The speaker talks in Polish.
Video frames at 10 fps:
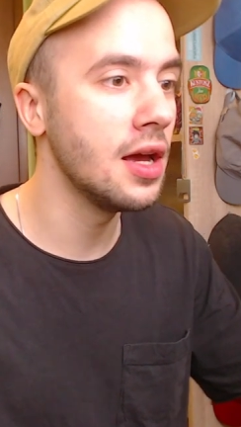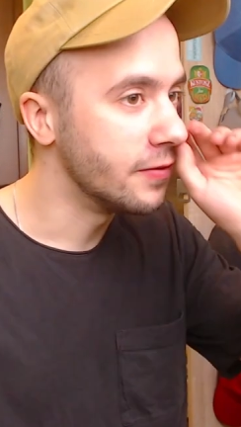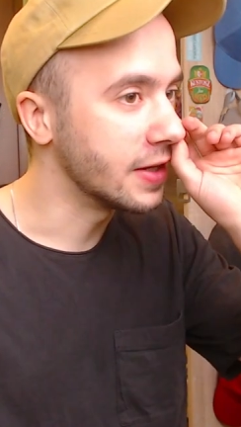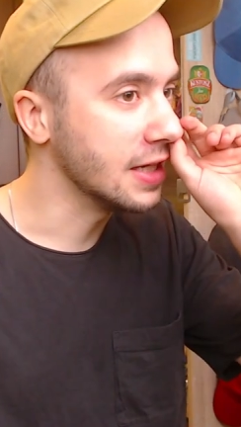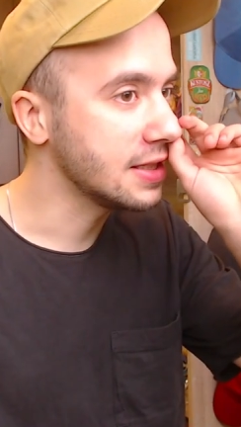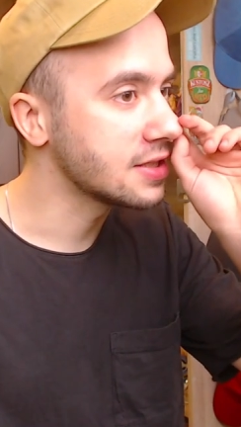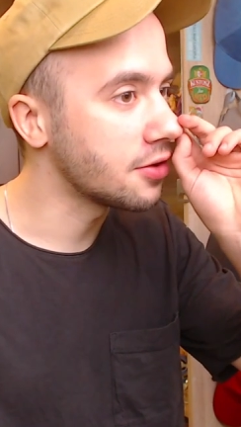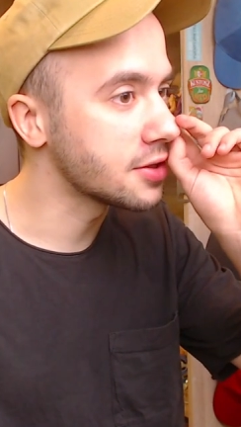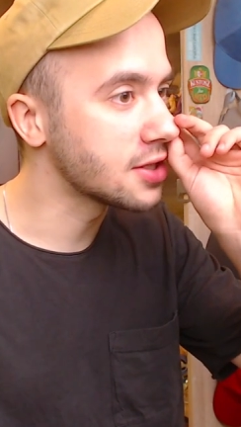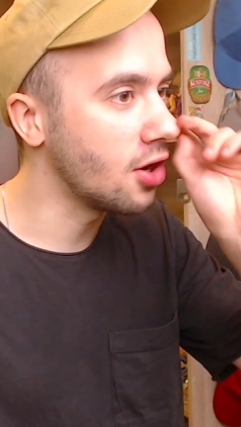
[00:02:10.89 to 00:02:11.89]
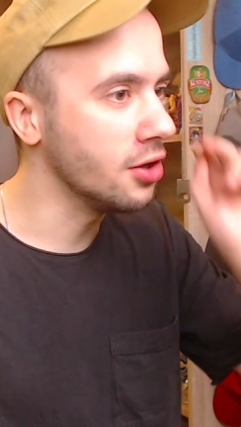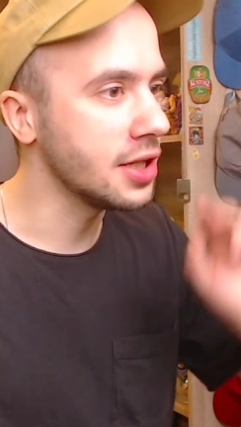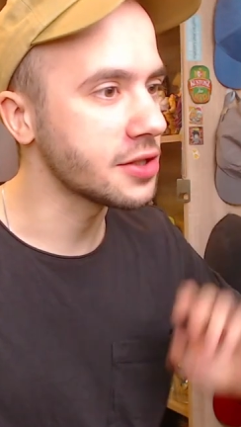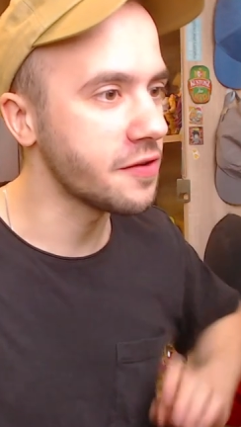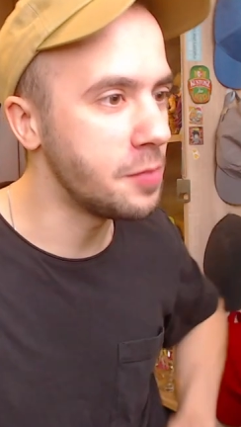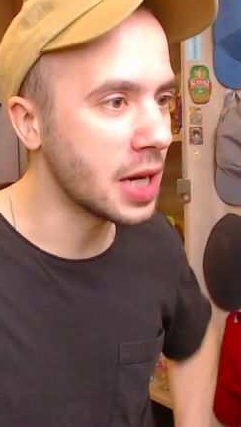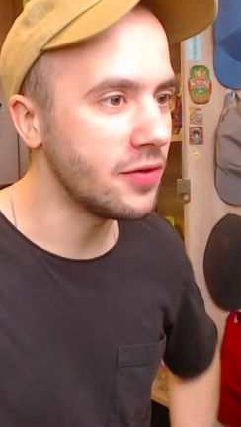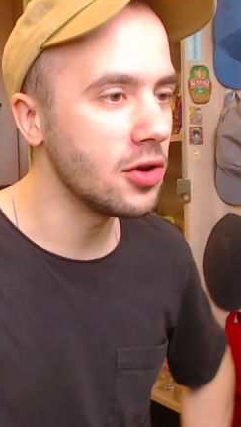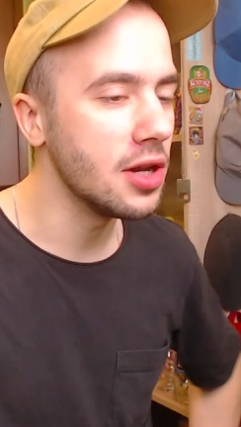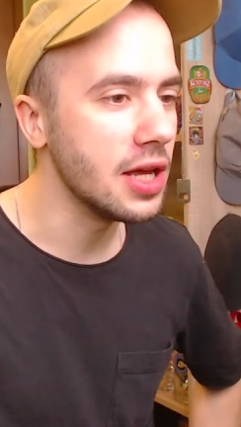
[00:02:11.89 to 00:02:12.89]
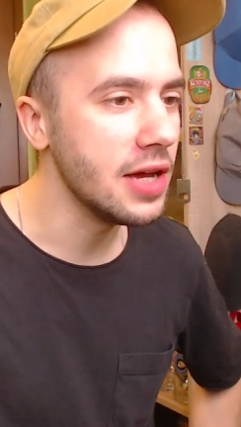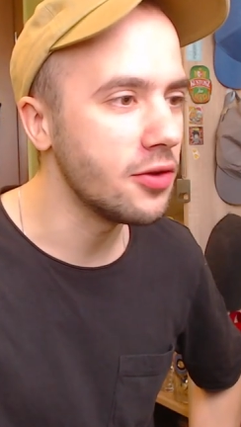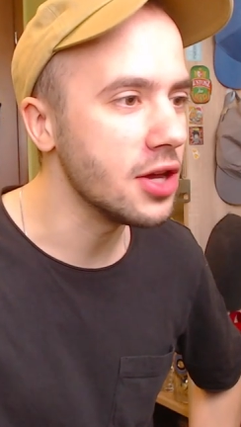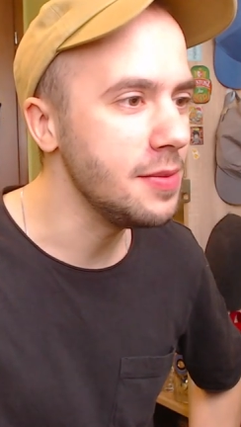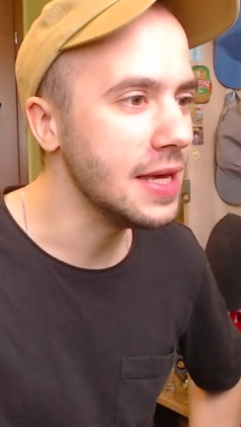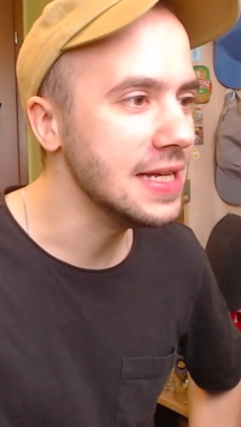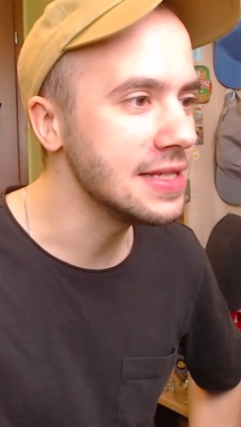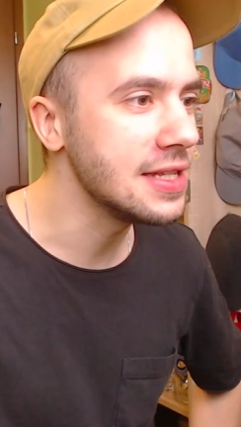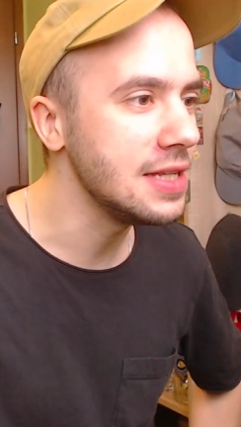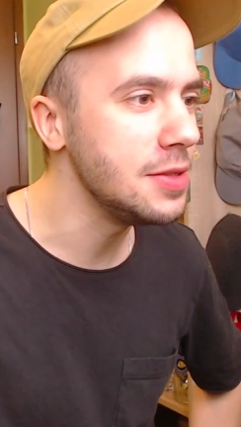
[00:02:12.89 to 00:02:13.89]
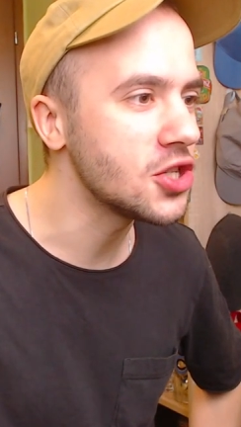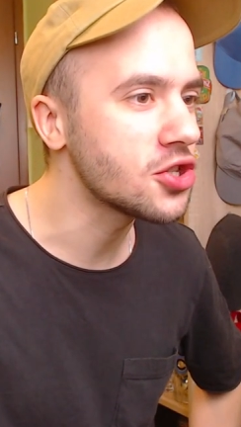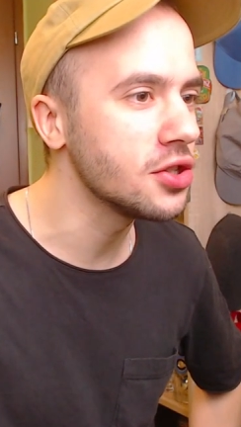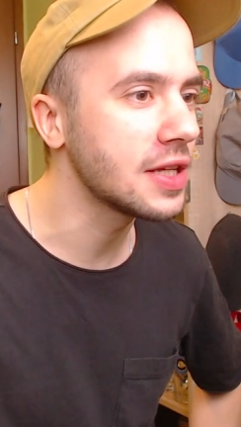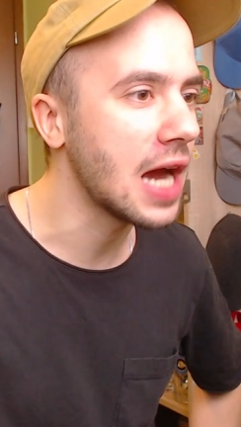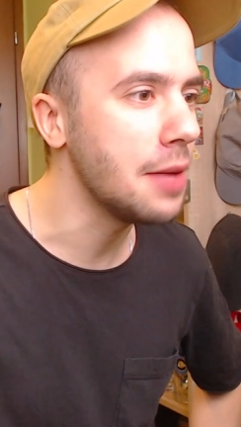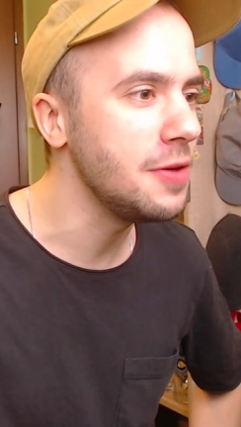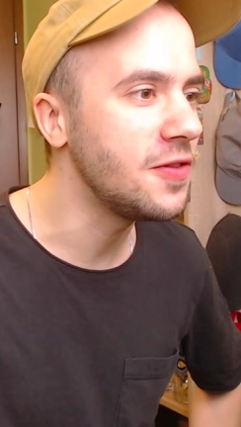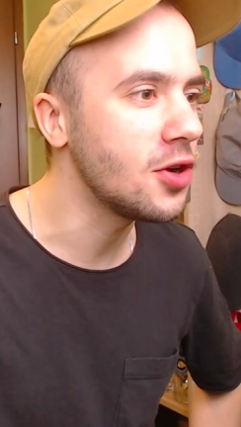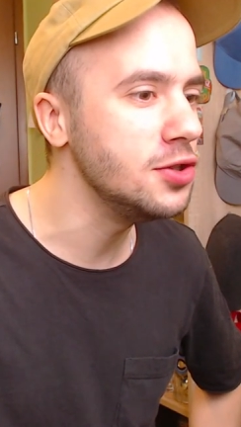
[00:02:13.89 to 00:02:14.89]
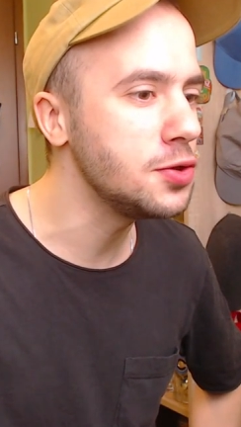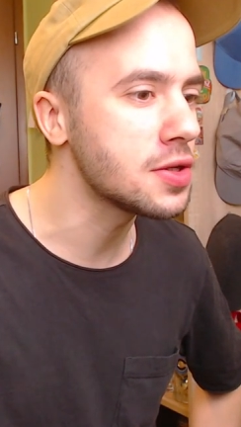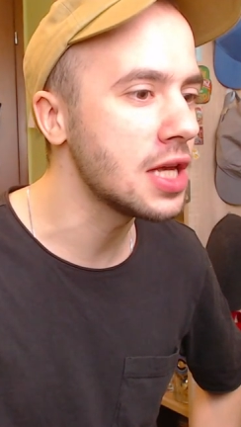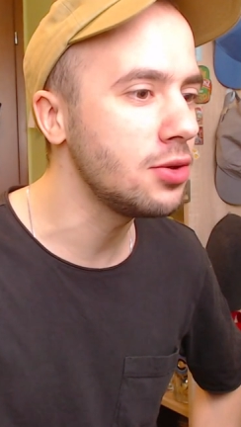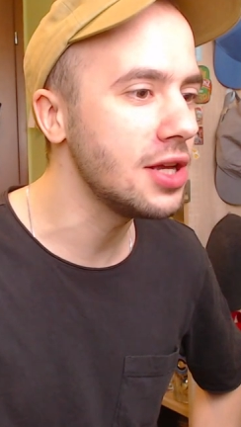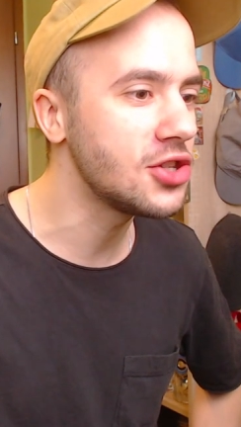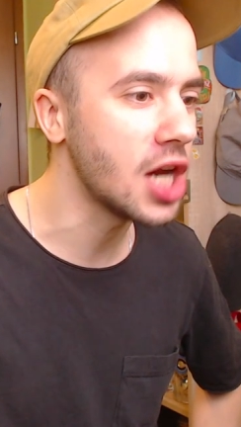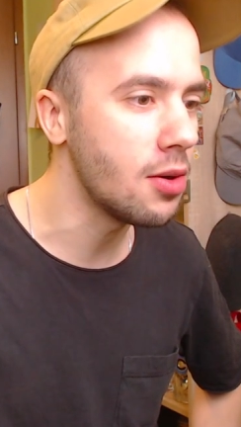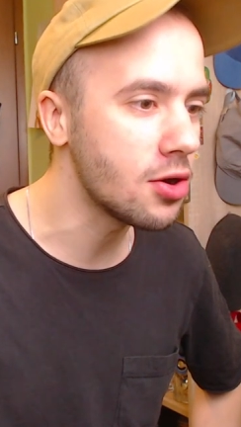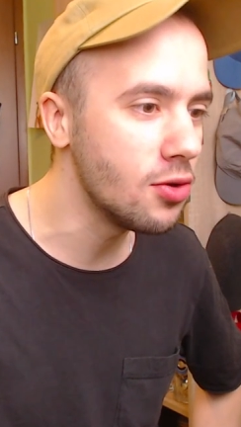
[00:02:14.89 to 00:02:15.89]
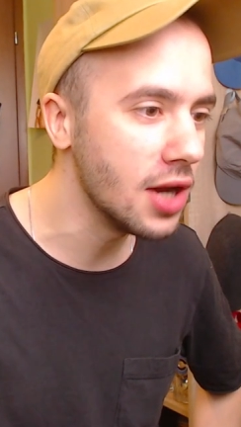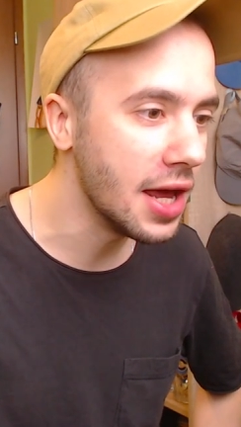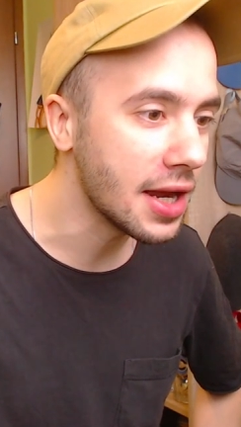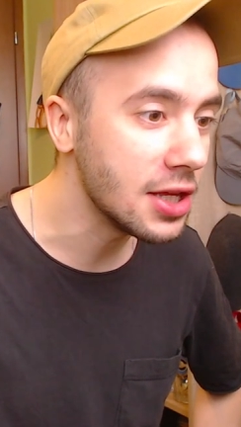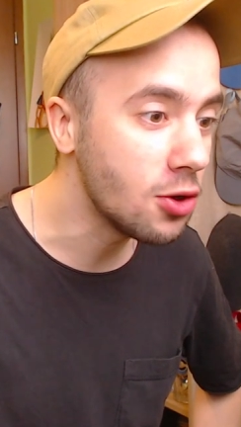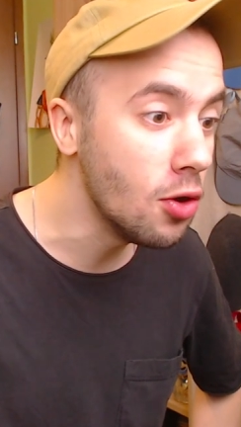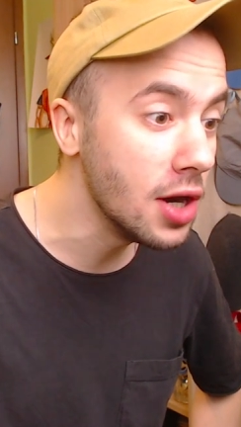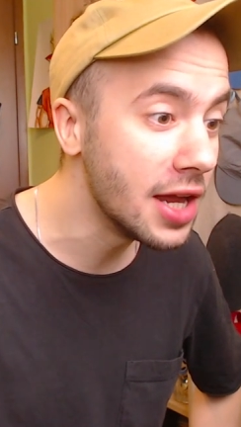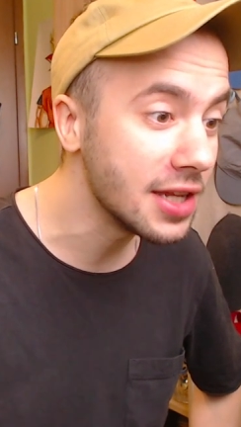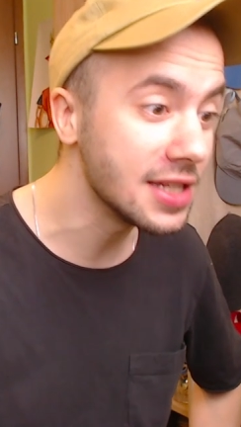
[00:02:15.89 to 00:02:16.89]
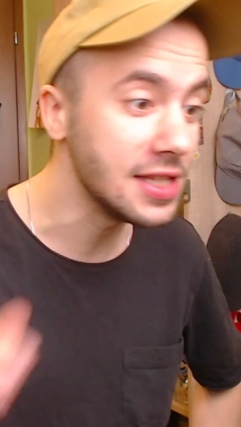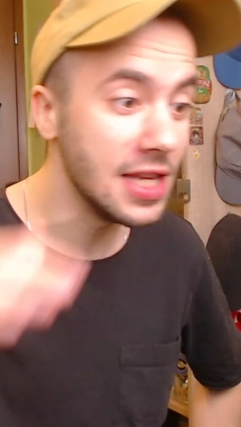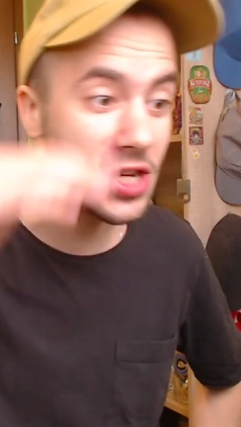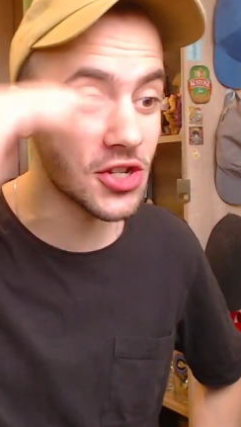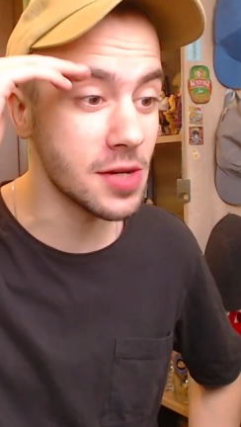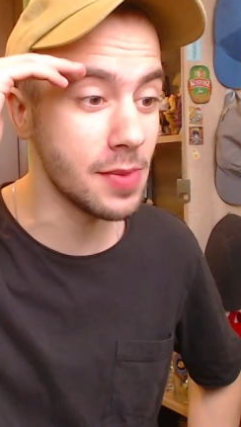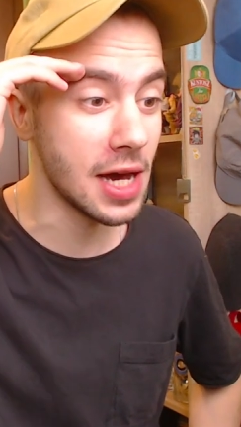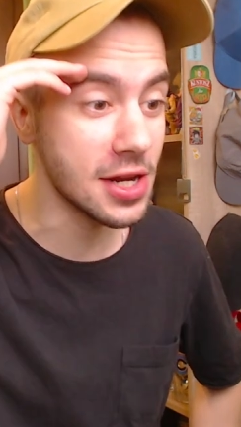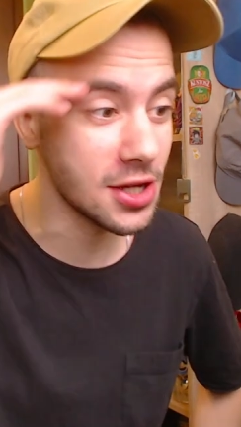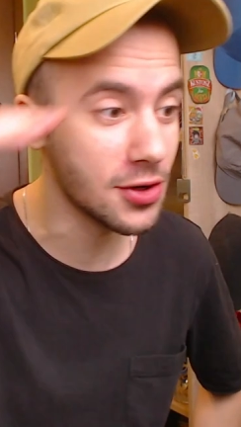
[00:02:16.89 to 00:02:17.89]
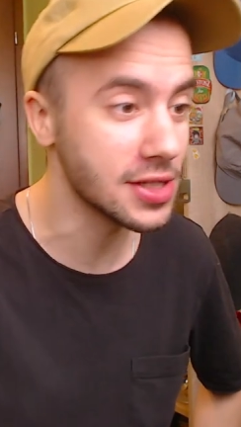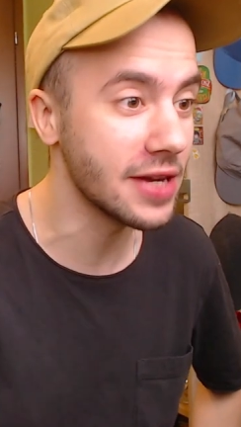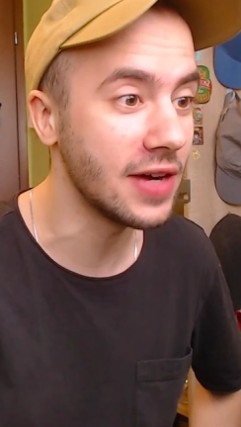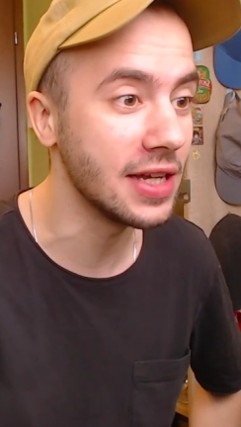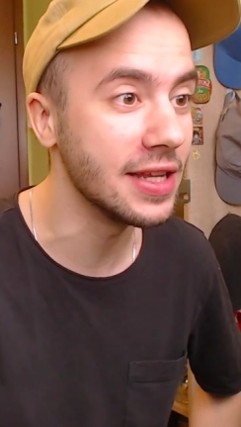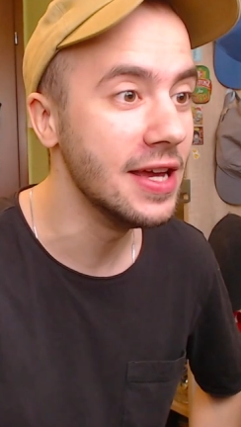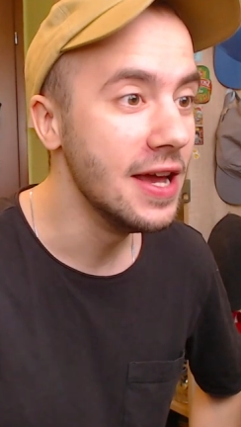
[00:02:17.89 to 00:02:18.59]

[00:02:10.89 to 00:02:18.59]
Vegeta rozgląda się w prawo i lewo i między tymi szczątkami w końcu znajduje ciało Kuler'a i Kuler jest jeszcze bardziej rozerwany.